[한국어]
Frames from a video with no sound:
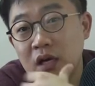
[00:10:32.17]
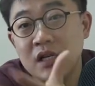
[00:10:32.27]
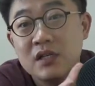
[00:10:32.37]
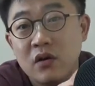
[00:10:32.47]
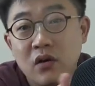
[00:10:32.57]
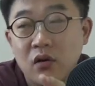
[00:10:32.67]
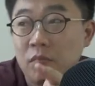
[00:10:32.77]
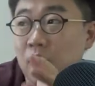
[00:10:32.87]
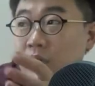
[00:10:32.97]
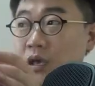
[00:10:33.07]
그래서
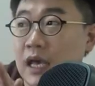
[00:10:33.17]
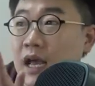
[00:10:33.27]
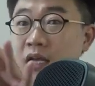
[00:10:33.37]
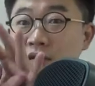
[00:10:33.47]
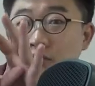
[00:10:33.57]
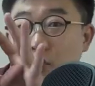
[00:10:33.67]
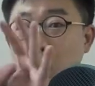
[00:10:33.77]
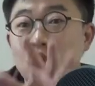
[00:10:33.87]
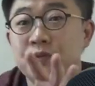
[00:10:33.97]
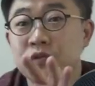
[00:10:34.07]
뭐 이렇게 약간 좀
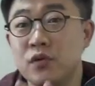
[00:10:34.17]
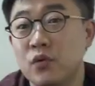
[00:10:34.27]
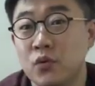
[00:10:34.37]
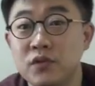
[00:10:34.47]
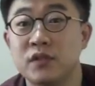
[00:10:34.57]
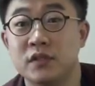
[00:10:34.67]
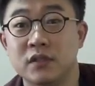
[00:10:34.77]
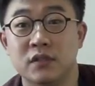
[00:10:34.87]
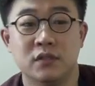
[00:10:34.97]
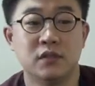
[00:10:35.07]
고급스러운
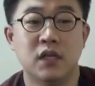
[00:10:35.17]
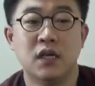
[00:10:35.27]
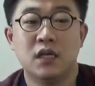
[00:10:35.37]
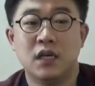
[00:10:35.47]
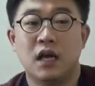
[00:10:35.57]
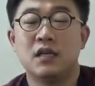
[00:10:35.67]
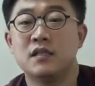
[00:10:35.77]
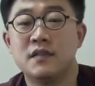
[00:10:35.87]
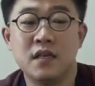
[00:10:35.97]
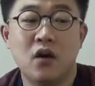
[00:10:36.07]
옷들은 약간
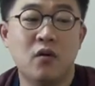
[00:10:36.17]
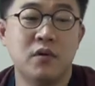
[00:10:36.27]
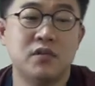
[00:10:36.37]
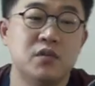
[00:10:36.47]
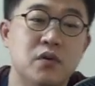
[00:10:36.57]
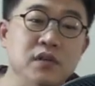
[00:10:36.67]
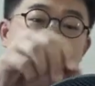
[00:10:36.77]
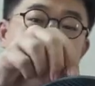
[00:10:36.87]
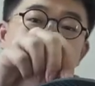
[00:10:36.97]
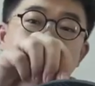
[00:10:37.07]
이 스팀 커버 씌워서
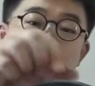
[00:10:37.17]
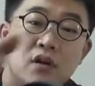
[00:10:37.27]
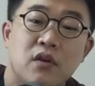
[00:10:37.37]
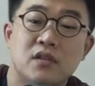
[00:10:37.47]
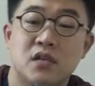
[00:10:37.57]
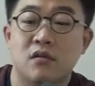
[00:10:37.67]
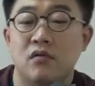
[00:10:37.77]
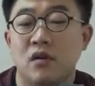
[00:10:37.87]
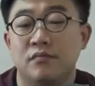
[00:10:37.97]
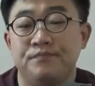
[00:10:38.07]
하시면 너무나
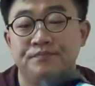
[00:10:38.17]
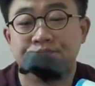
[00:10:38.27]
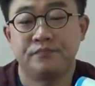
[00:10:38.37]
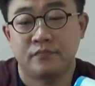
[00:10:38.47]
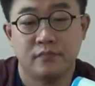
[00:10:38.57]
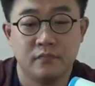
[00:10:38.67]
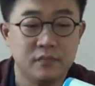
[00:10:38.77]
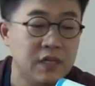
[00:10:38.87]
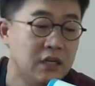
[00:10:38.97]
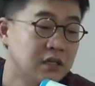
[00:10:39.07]
괜찮고요.
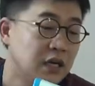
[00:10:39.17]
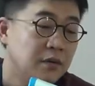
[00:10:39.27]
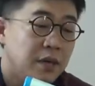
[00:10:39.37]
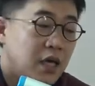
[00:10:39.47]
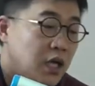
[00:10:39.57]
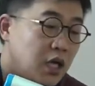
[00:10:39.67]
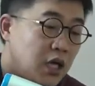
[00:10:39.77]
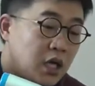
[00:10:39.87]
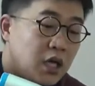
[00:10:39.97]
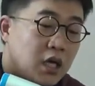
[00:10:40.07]
그 다음에
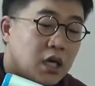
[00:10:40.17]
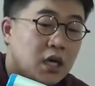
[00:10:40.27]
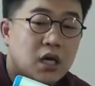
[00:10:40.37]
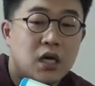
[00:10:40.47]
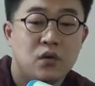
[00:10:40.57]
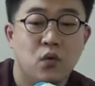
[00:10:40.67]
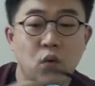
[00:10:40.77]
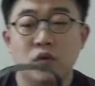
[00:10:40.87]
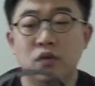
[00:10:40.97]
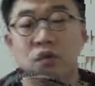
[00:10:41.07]
어,
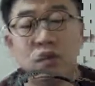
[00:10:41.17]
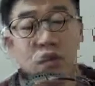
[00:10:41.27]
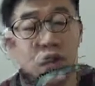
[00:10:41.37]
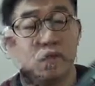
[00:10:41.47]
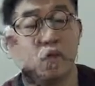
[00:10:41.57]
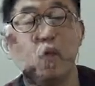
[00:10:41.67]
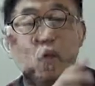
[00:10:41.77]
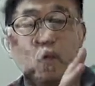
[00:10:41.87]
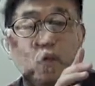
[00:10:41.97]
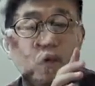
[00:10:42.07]
요거는 이제
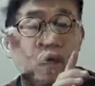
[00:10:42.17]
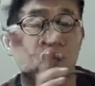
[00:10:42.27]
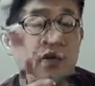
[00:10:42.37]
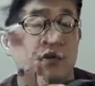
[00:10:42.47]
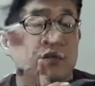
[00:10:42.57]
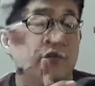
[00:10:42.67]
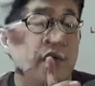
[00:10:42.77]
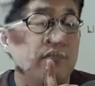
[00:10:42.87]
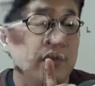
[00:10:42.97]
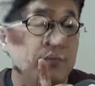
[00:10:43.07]
솔, 그러니까 그
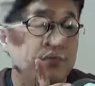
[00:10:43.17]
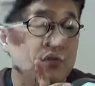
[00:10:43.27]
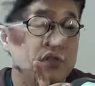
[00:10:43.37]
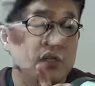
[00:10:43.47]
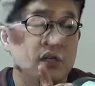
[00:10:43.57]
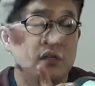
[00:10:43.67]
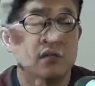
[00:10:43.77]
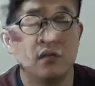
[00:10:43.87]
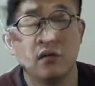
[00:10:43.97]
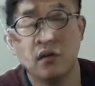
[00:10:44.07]
패브릭 브러쉬라
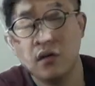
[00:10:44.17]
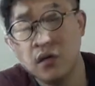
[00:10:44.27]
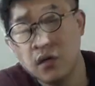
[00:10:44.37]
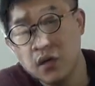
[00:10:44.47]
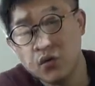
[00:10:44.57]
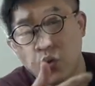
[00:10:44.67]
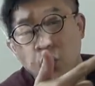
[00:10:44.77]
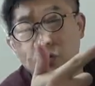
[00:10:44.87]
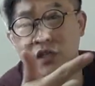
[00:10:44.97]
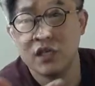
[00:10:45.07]
그래서
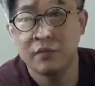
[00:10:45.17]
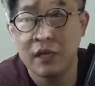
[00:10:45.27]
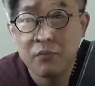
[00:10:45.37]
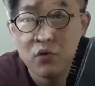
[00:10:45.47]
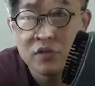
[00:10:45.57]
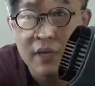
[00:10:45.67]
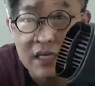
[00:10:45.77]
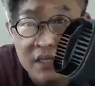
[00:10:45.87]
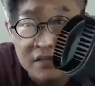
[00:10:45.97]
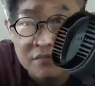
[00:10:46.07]
요거는 이제 딱 보시면
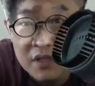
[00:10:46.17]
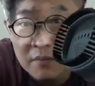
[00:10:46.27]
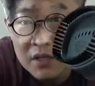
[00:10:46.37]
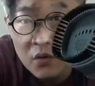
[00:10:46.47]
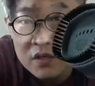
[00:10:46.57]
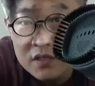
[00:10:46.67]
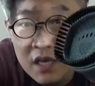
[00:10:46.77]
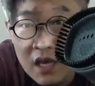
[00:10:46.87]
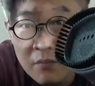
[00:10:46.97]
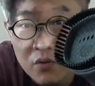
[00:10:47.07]
아시겠습니다만 여기
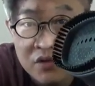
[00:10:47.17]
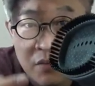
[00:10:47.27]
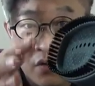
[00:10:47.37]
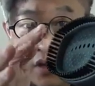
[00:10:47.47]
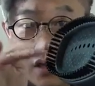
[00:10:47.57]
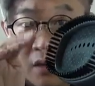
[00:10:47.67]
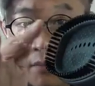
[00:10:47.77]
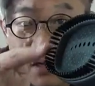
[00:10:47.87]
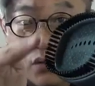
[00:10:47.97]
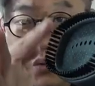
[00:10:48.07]
쫙 보시면 여기 이렇게
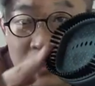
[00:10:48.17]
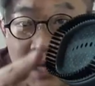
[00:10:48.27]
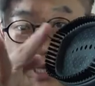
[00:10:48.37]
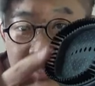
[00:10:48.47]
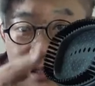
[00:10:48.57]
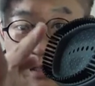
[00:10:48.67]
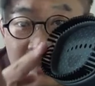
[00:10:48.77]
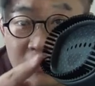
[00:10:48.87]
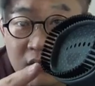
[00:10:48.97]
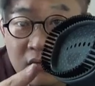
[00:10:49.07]
막 소리 나
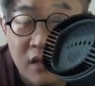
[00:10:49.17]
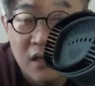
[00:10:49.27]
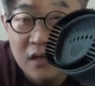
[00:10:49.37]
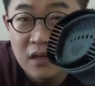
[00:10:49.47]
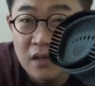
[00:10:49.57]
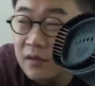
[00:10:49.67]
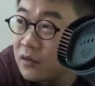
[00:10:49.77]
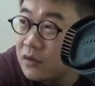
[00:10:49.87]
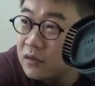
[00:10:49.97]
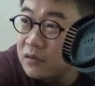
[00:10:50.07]
있잖아요.
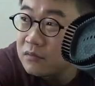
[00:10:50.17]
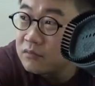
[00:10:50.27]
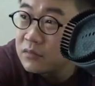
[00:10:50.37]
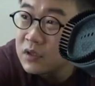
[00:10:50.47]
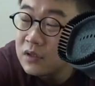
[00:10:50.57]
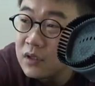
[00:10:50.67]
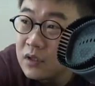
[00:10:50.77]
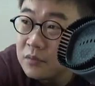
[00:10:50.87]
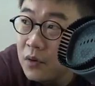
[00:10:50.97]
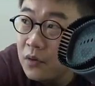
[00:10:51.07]
그래서
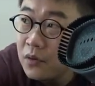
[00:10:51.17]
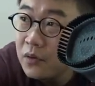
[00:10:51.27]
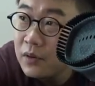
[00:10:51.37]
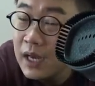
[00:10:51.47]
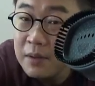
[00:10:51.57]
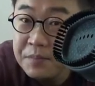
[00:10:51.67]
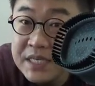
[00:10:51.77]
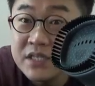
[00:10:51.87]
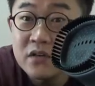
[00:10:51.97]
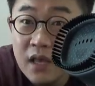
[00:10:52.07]
뭐 약간
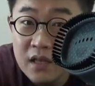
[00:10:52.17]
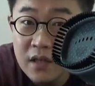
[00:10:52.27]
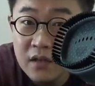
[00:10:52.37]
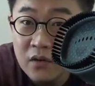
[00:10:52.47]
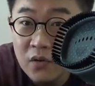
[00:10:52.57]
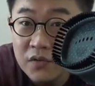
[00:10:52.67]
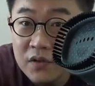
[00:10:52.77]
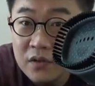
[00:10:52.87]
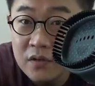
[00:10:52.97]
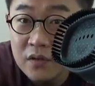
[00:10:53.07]
빚어내야 되는
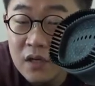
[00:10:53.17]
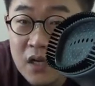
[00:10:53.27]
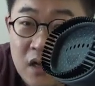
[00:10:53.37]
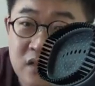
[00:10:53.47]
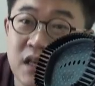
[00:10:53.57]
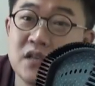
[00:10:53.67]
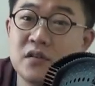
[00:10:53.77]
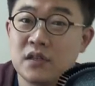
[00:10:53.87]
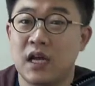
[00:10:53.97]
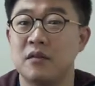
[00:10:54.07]
것들. 그래서
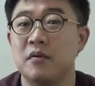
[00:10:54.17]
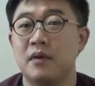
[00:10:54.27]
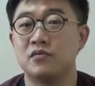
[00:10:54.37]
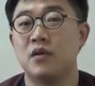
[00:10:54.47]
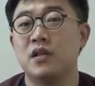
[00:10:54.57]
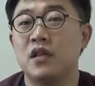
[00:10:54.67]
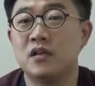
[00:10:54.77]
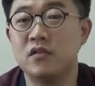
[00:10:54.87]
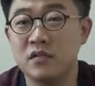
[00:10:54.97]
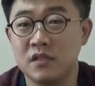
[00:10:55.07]
예전에 다리미 방송할 때
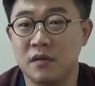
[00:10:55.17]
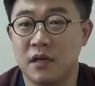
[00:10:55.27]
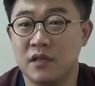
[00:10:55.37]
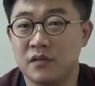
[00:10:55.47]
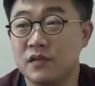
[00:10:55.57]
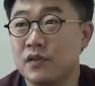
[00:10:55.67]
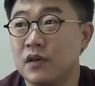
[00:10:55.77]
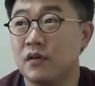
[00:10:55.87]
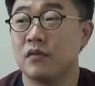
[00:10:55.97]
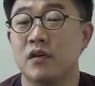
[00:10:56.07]
그거 진짜 많이
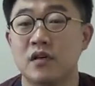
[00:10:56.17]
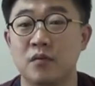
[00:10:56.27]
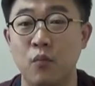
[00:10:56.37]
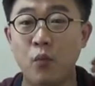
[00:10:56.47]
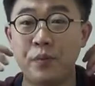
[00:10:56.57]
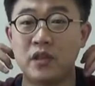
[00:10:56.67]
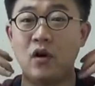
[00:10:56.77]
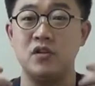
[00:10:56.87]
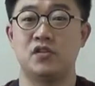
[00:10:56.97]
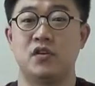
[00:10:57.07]
했었어요. 그 모피
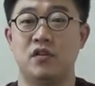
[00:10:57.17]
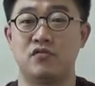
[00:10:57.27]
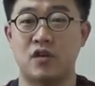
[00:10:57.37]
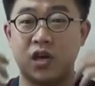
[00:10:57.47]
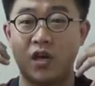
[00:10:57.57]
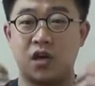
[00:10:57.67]
털 있죠. 이렇게 쫙